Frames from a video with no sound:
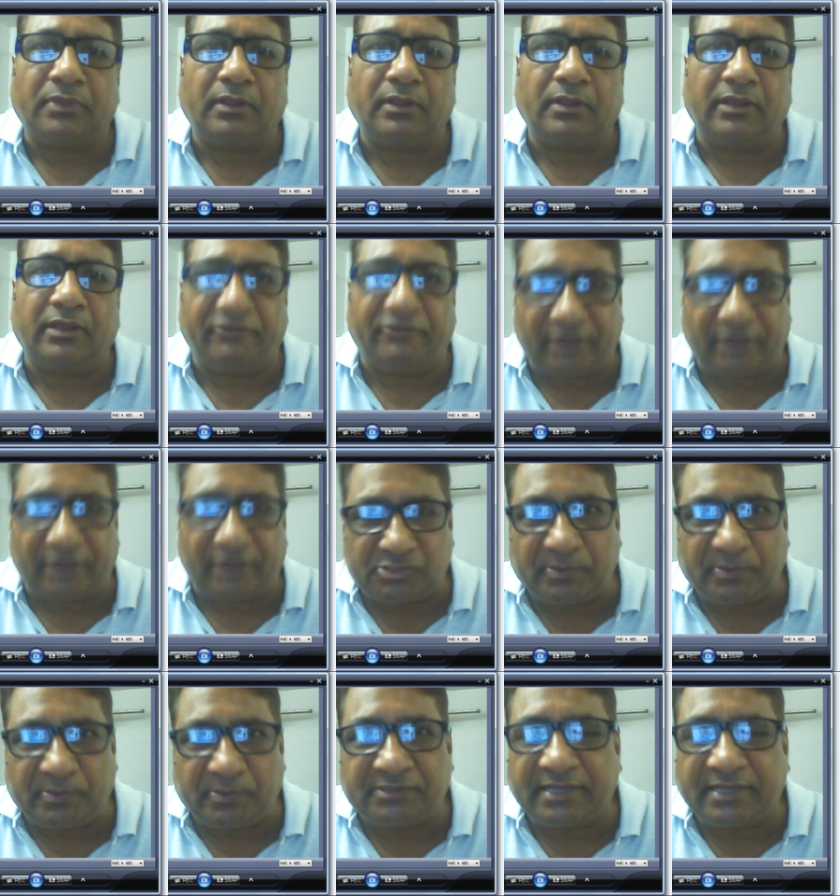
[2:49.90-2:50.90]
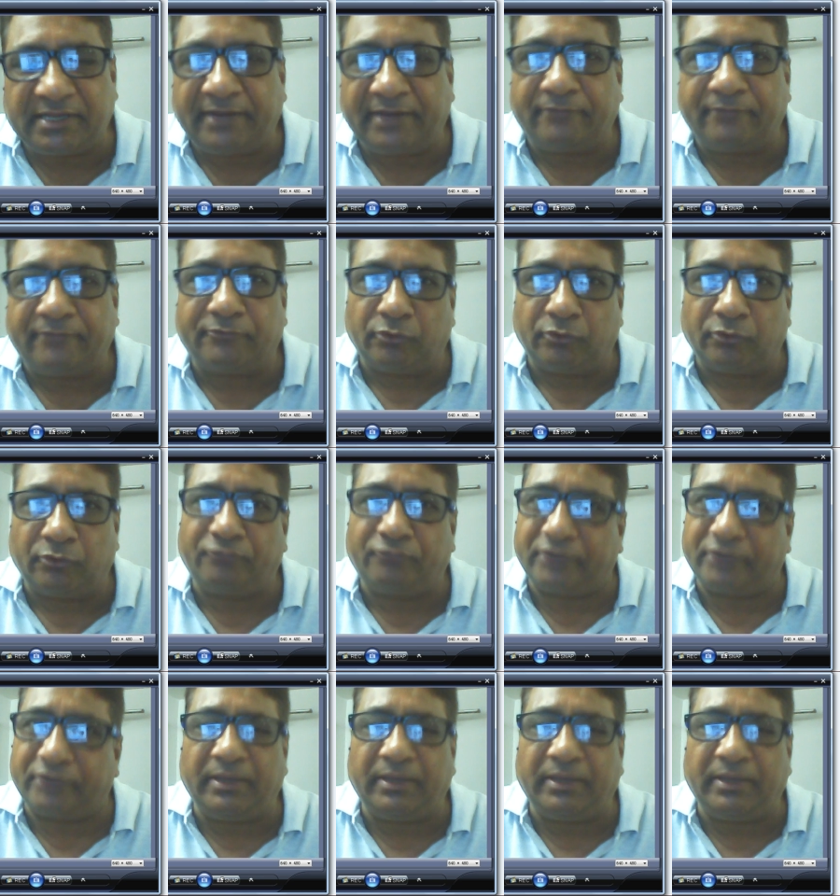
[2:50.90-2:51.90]
रिफ्रेशमेंट्स हैं वो
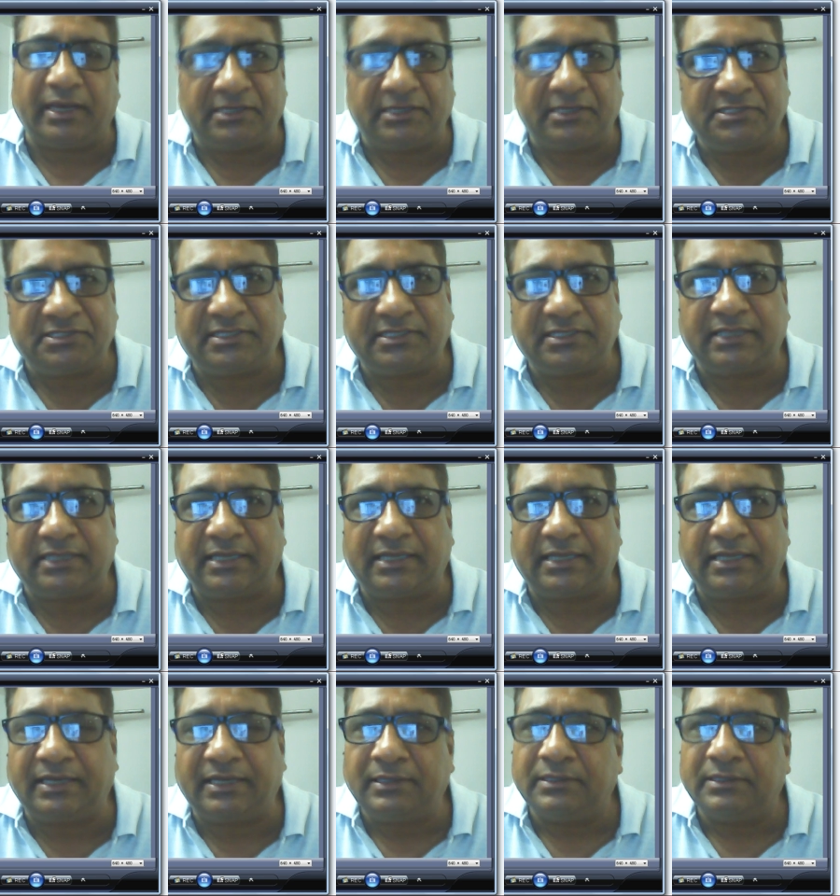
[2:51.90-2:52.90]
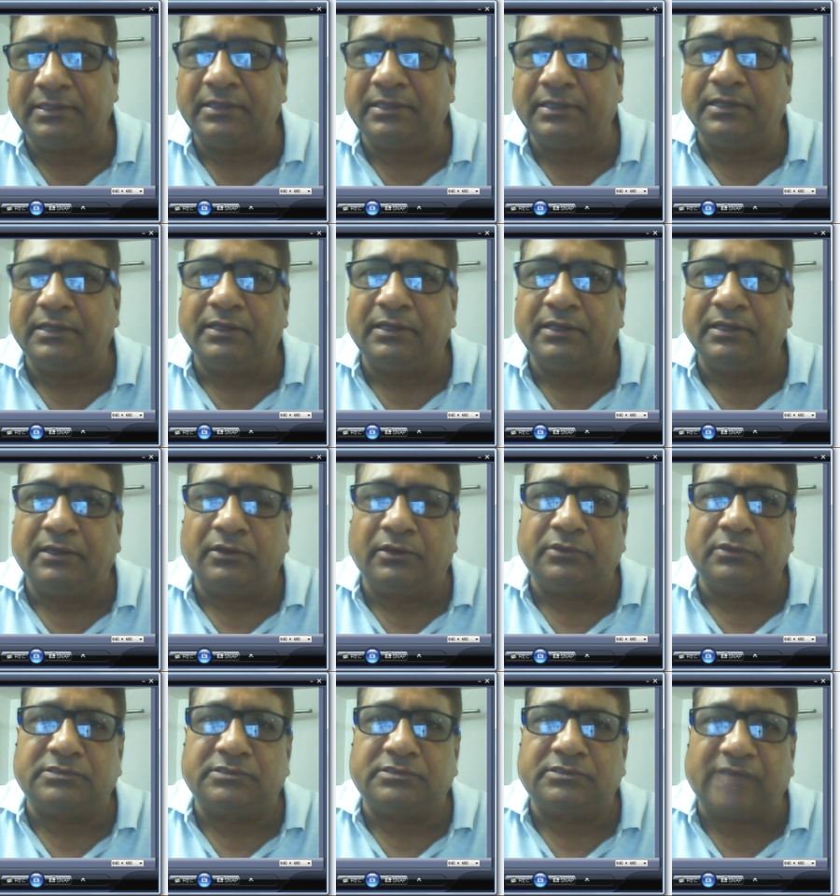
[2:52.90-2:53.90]
फ्री में अरेंज किया जा रहा
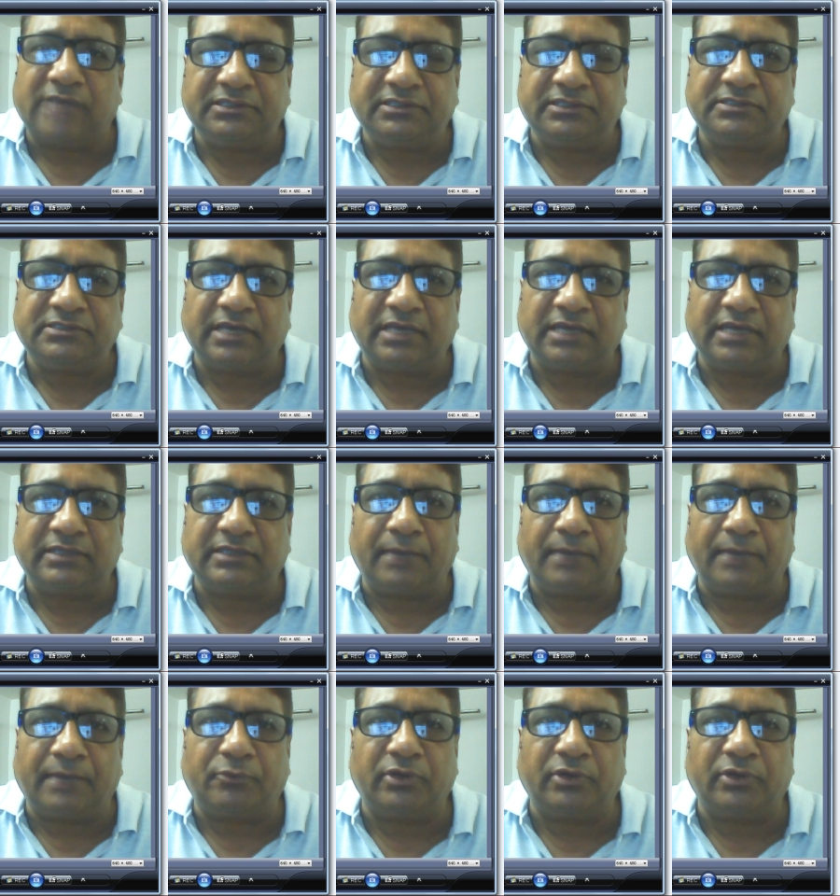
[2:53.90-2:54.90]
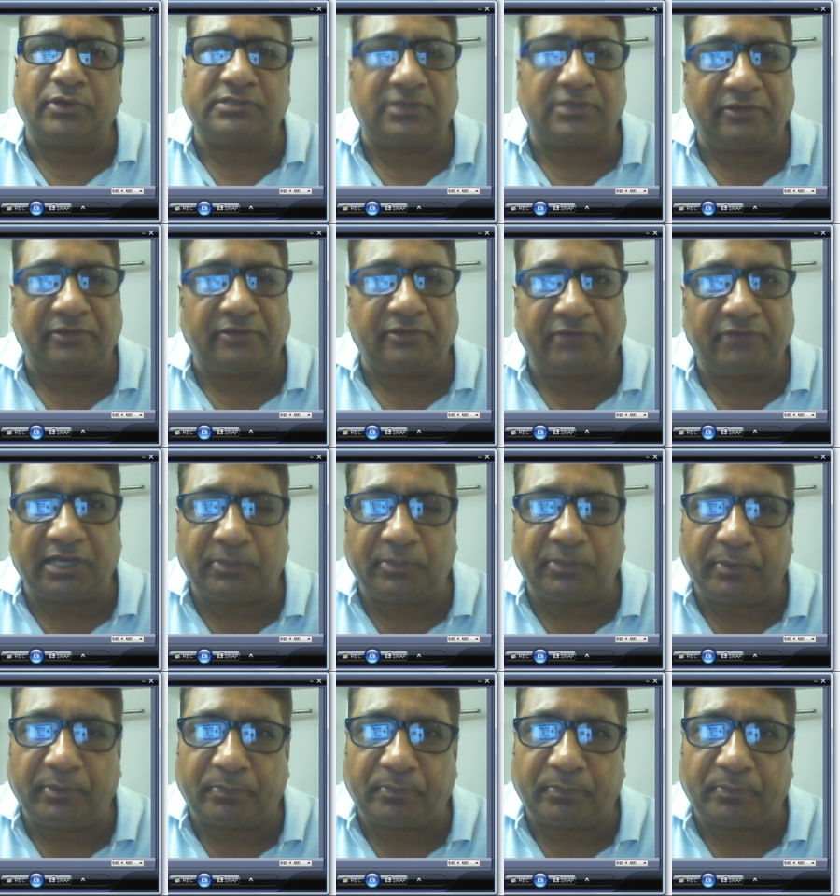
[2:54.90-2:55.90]
है साथ ही साथ आपको एक सर्टिफिकेट
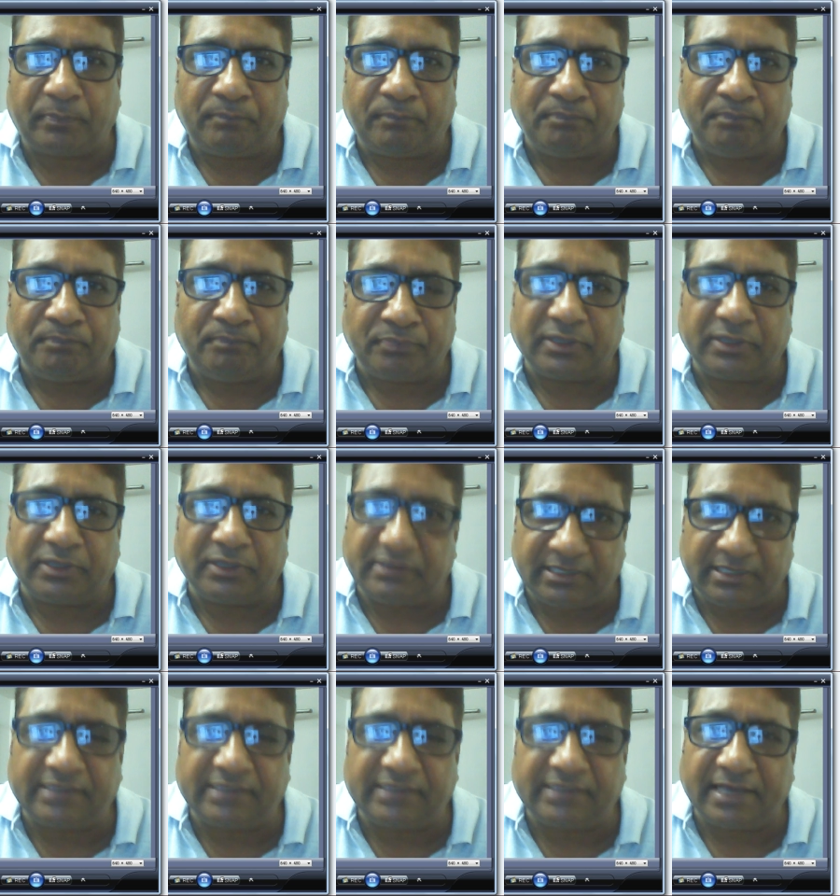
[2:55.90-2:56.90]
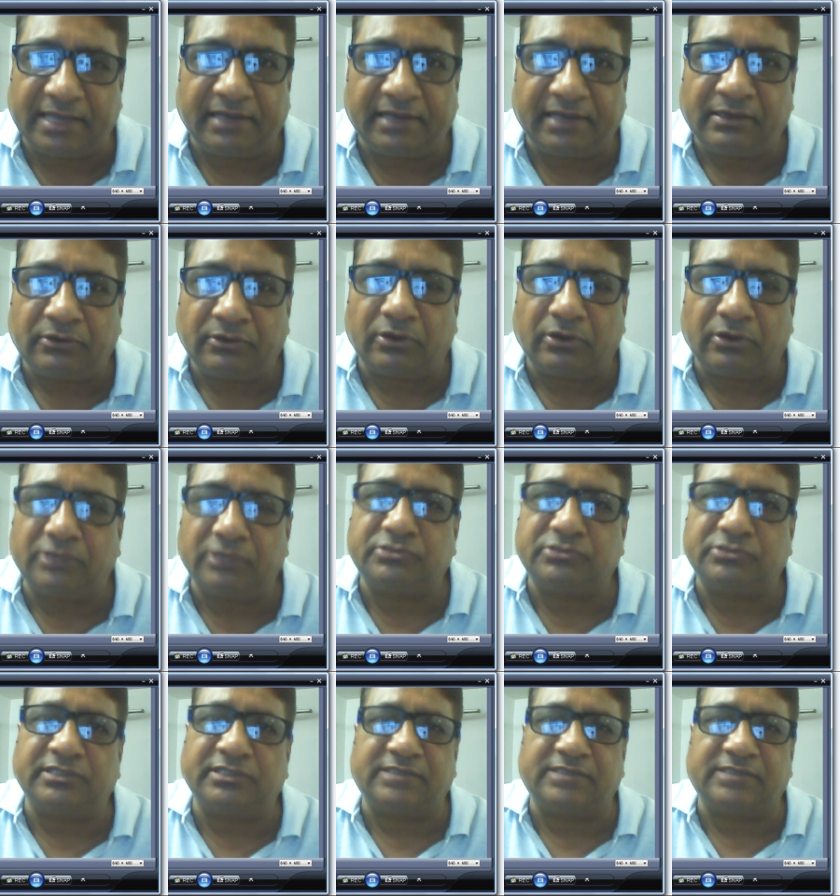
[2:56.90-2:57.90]
भी दिया जाएगा और
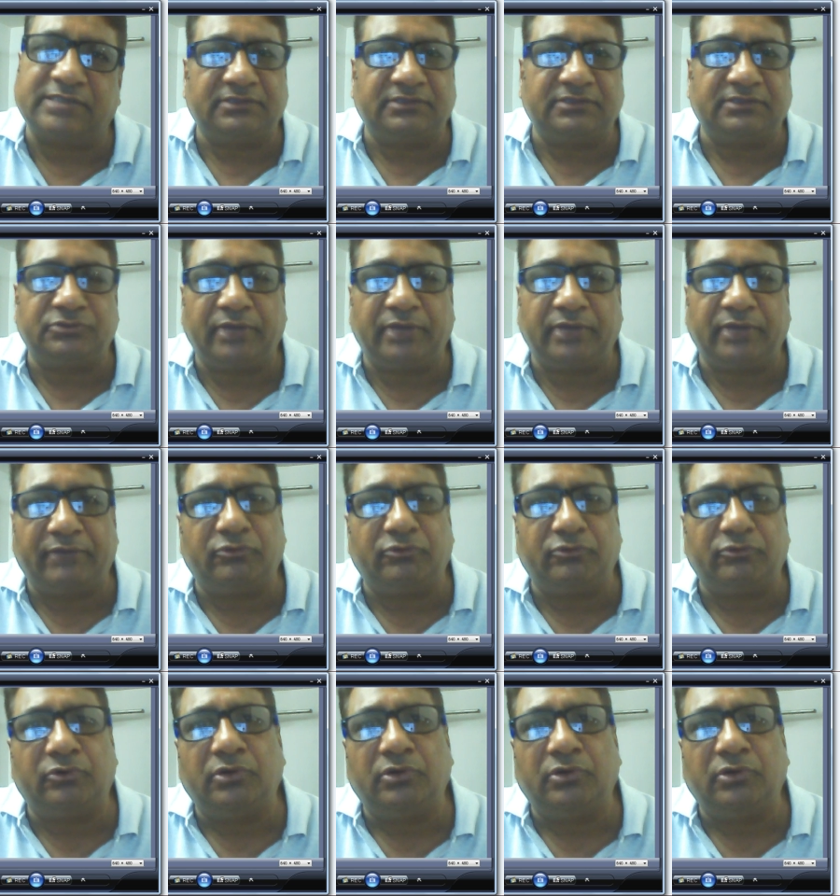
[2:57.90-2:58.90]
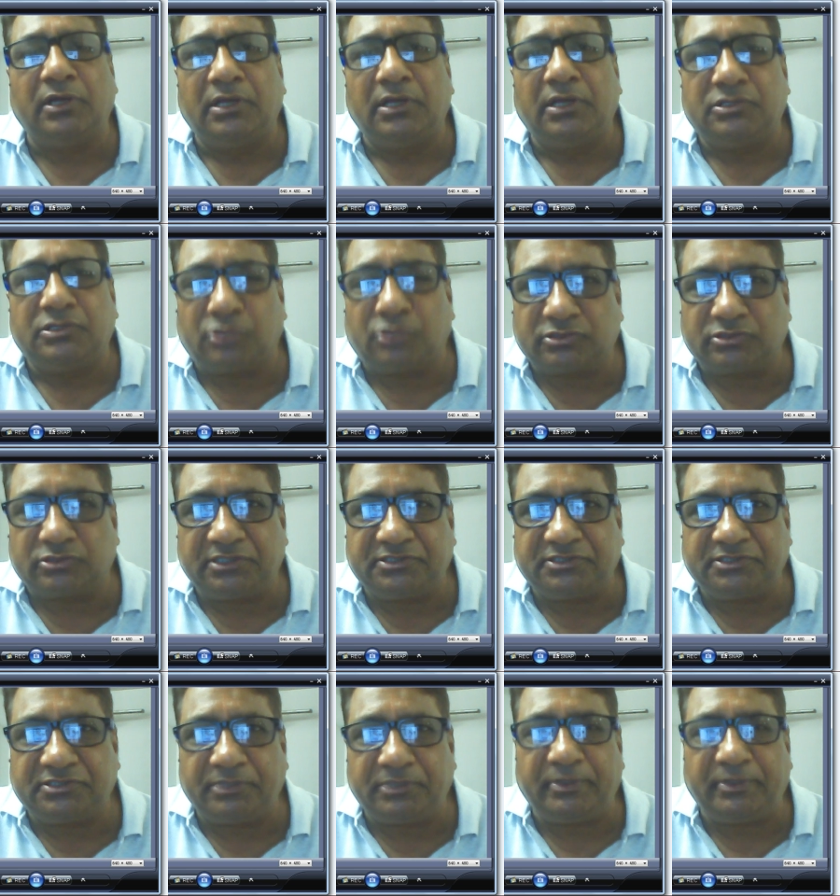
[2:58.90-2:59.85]
उसके साथ जो है वो चौंसठ जी